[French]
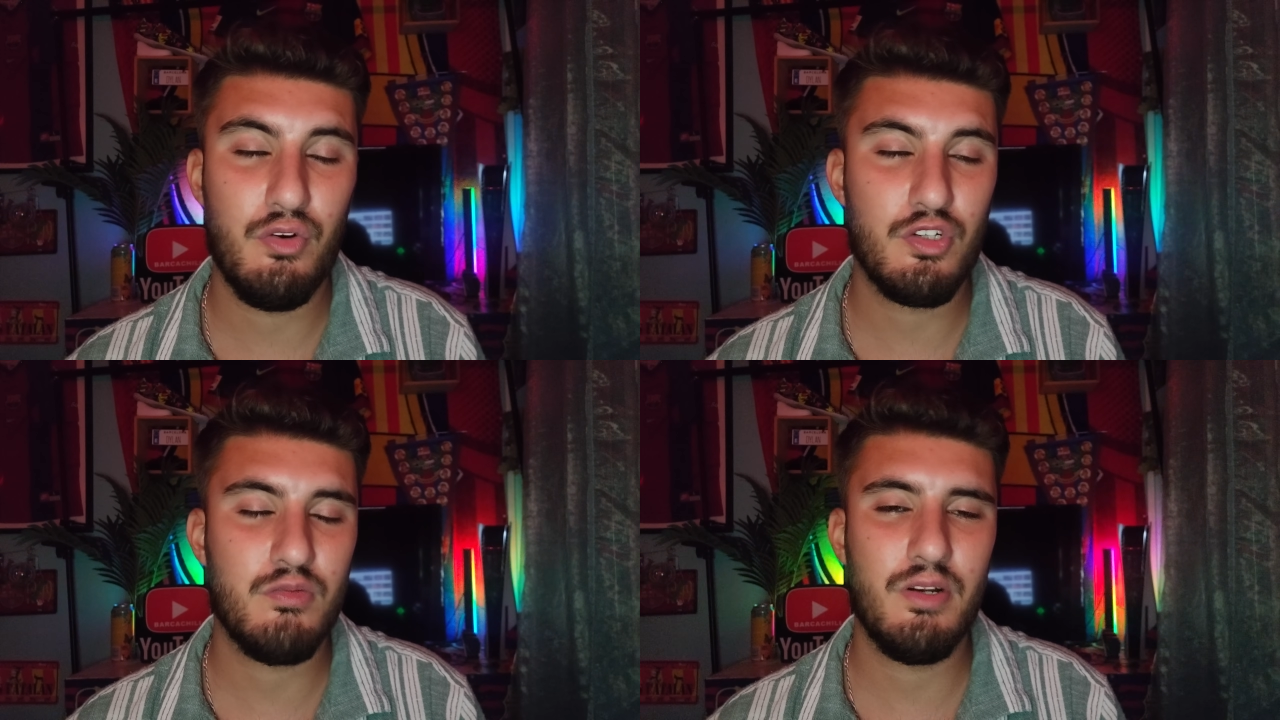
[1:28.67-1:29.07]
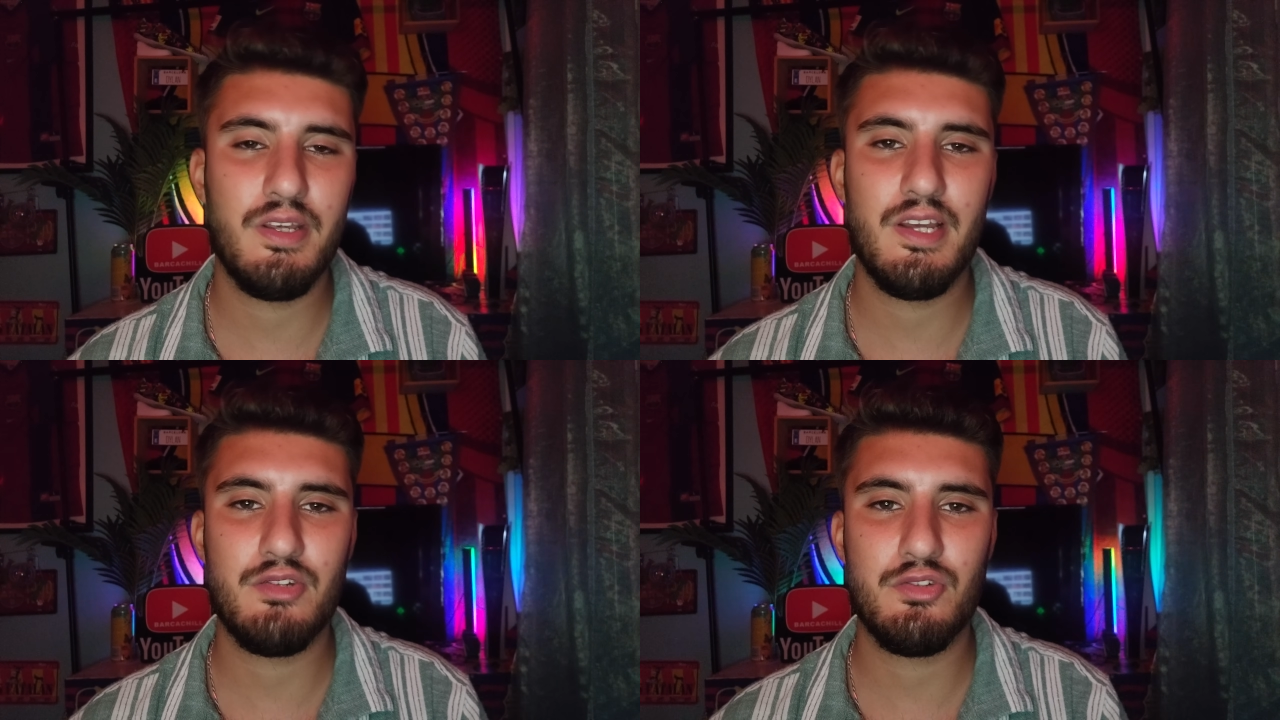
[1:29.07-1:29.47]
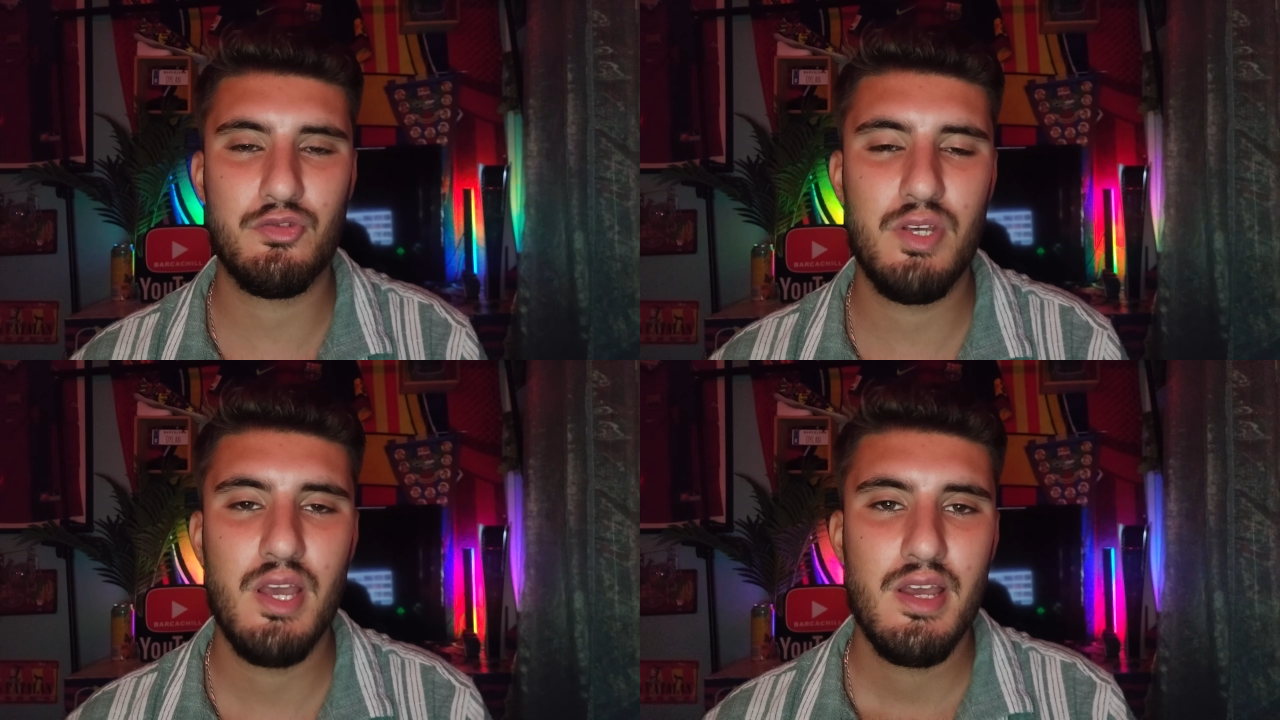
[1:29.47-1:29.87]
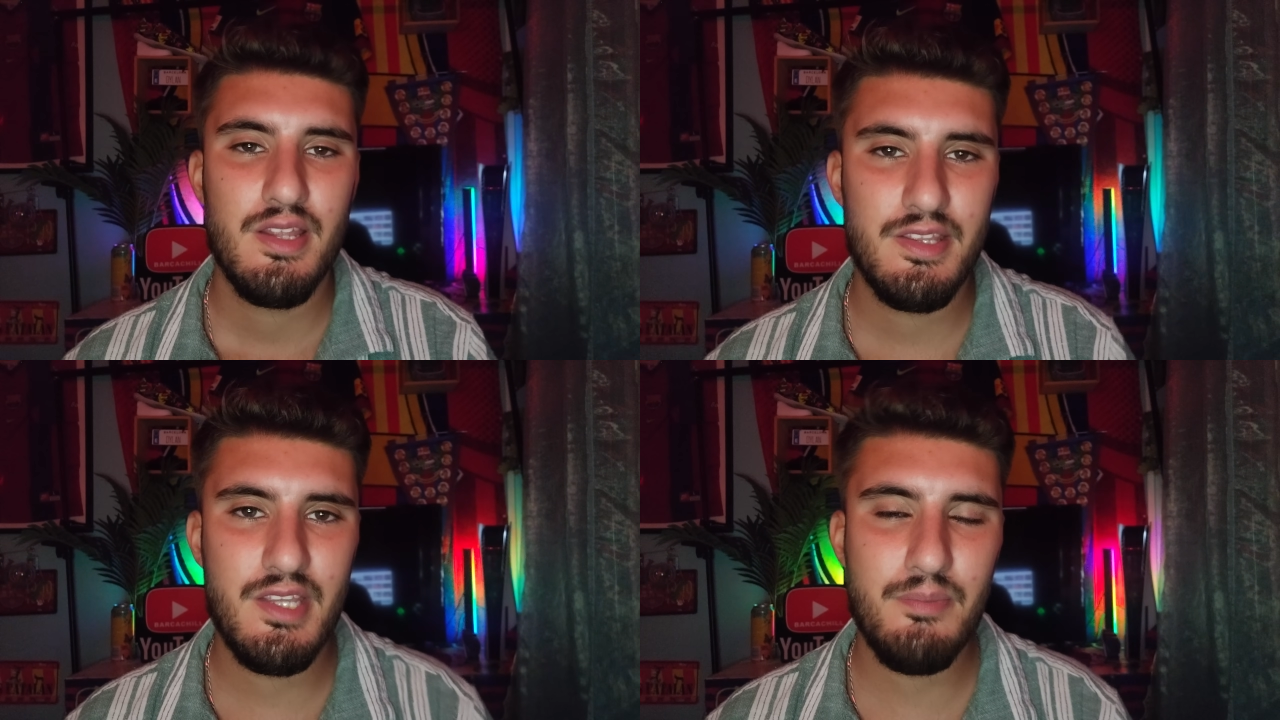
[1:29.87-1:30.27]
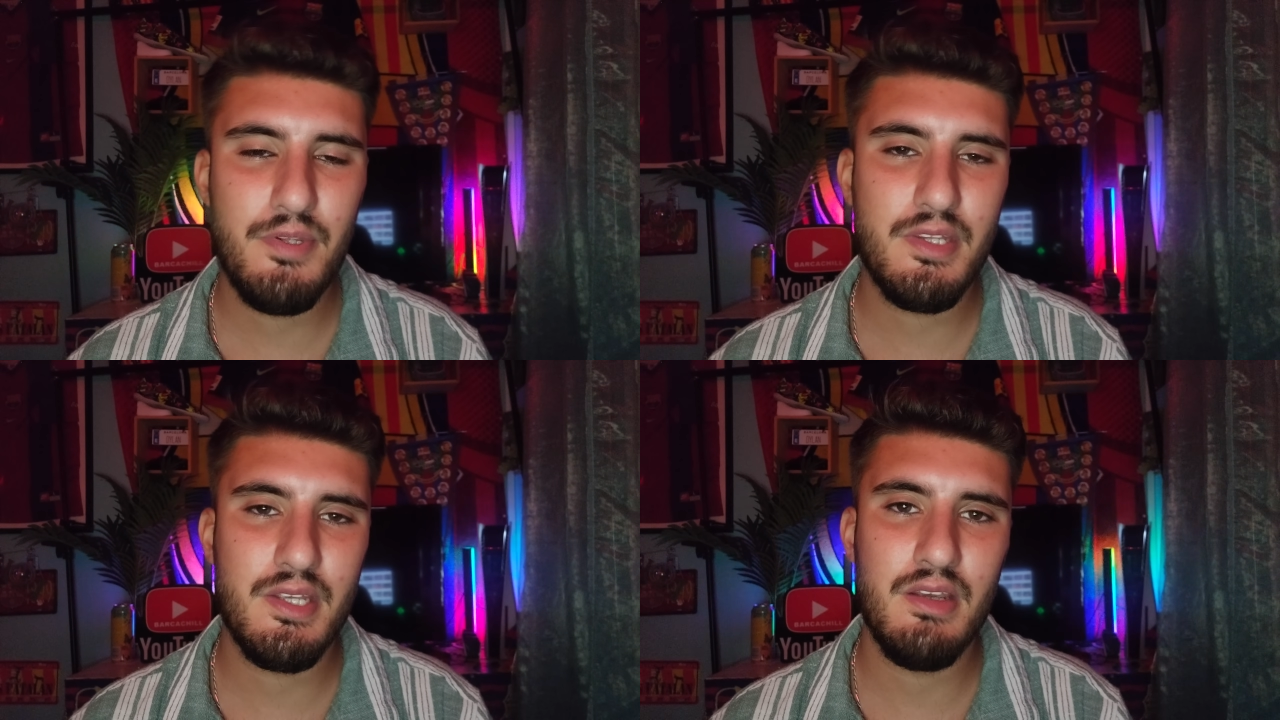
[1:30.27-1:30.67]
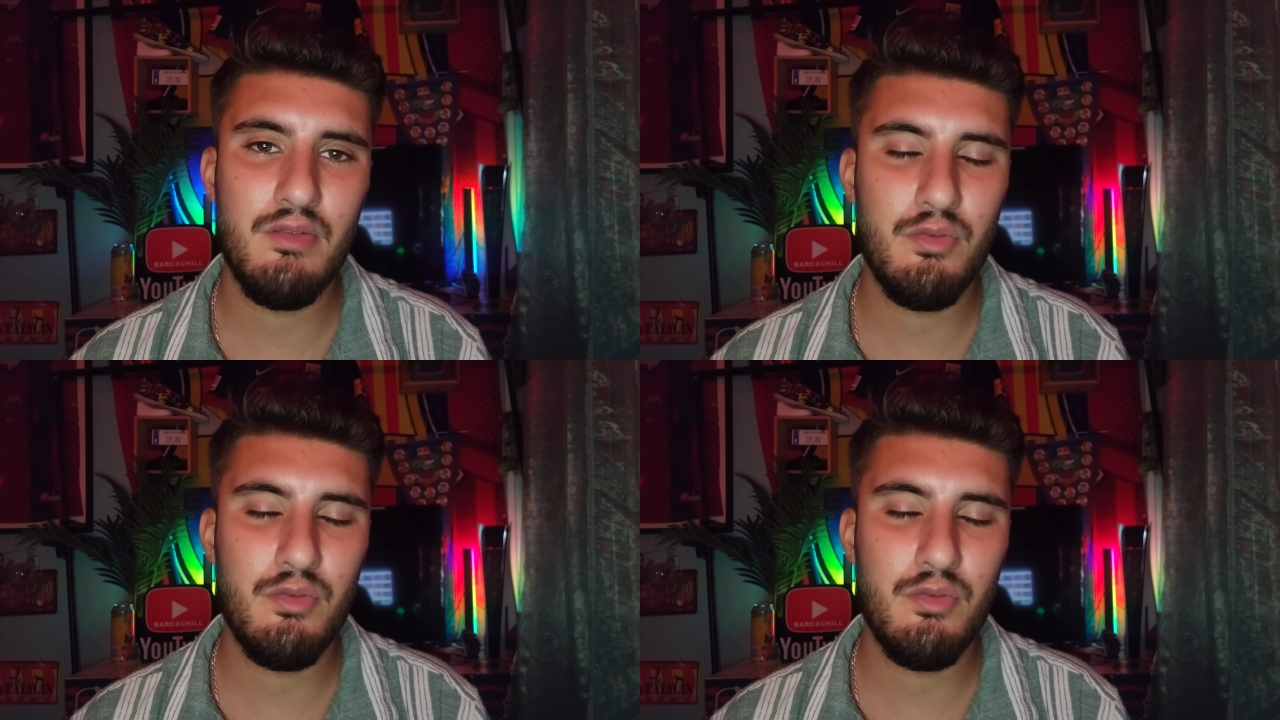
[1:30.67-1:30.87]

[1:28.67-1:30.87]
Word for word: Franchement les gars, je suis dépité.